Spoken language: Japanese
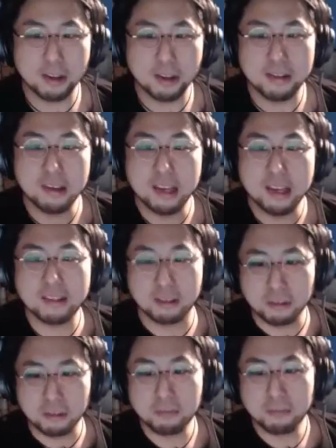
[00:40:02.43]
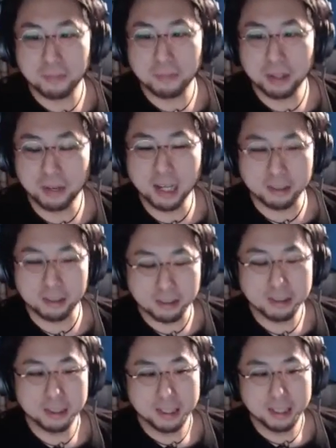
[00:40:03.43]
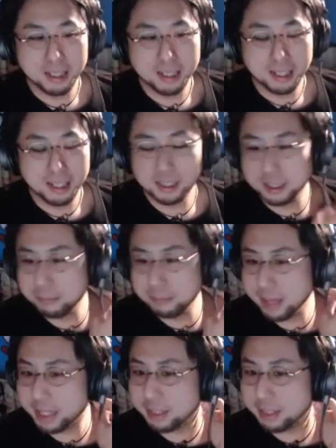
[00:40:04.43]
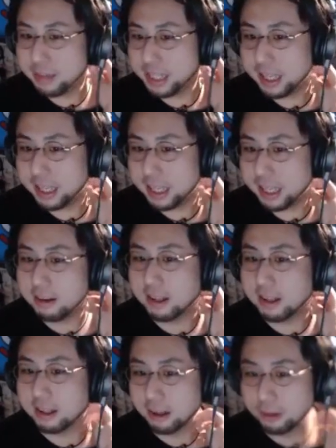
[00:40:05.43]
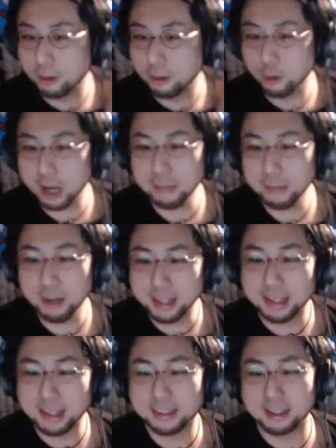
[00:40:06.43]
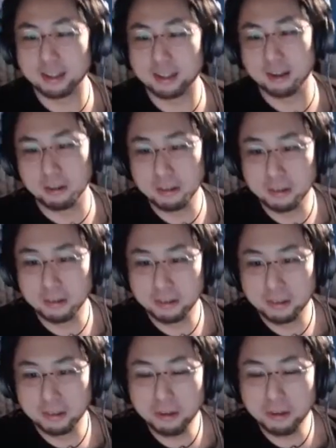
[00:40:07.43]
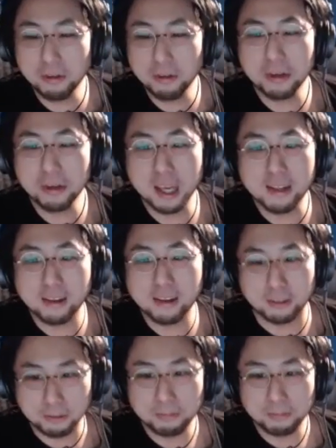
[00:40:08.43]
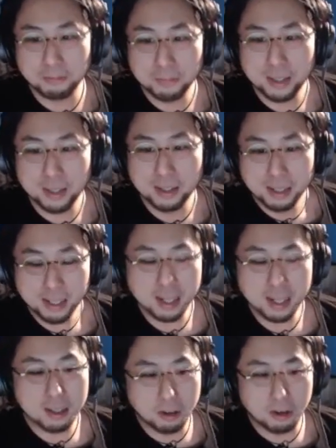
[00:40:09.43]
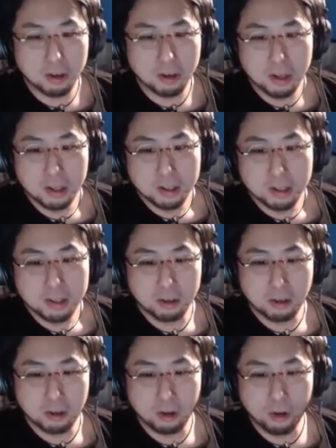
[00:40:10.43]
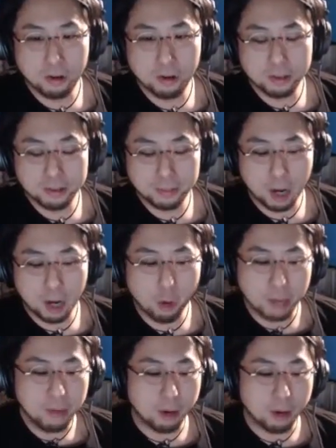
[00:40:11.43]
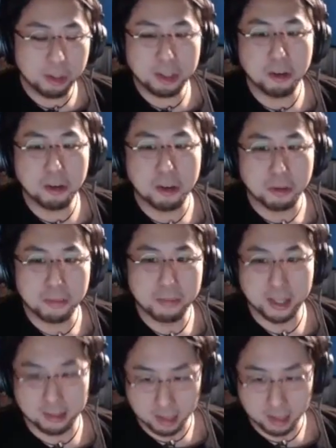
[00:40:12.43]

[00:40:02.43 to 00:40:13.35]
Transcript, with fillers: イキャスなの。わかる？めちゃめちゃイケてるなんだよ。岡村隆史なんだよ。そういう系なの。だけど、その、まあ、岡村面白いよ、別に。